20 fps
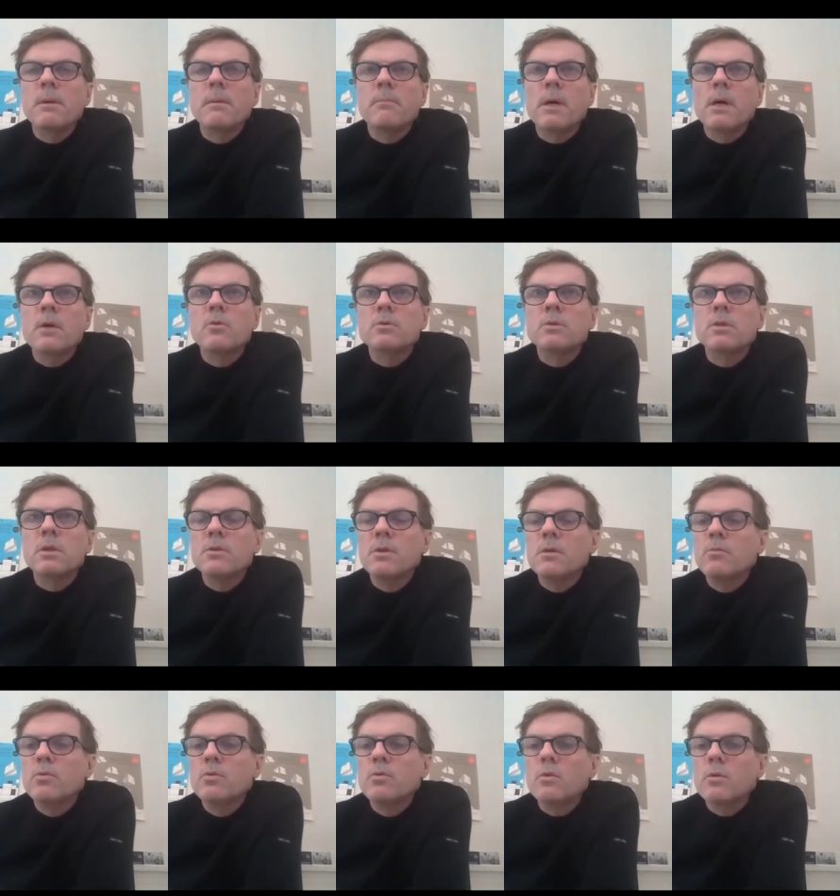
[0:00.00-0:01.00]
mais marque aussi le
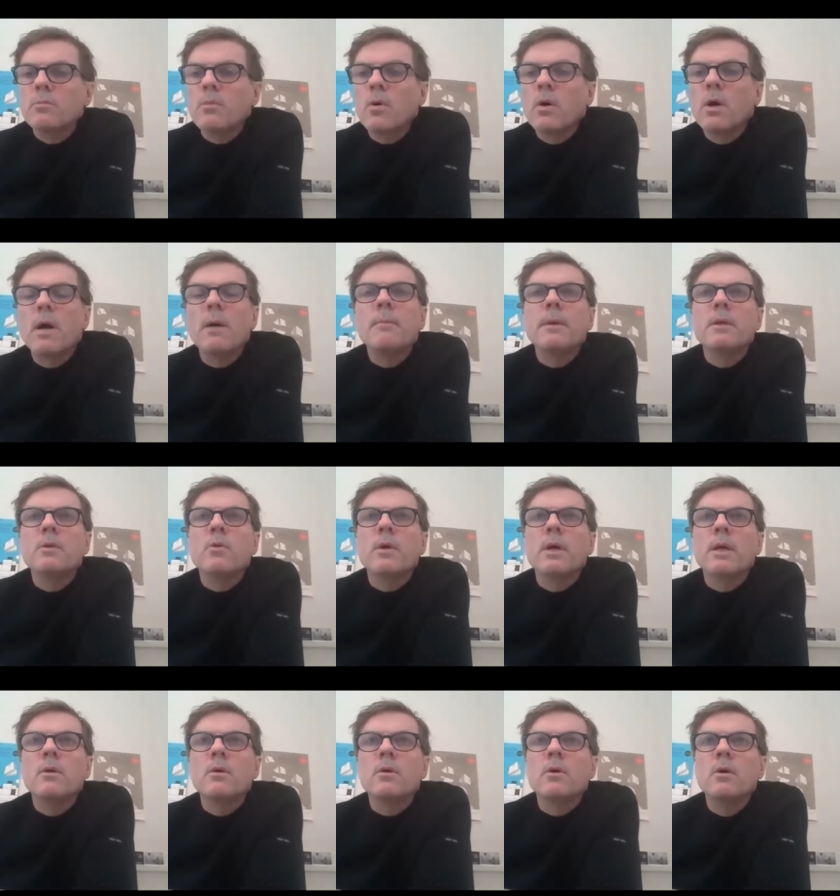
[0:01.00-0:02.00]
début de notre programme annuel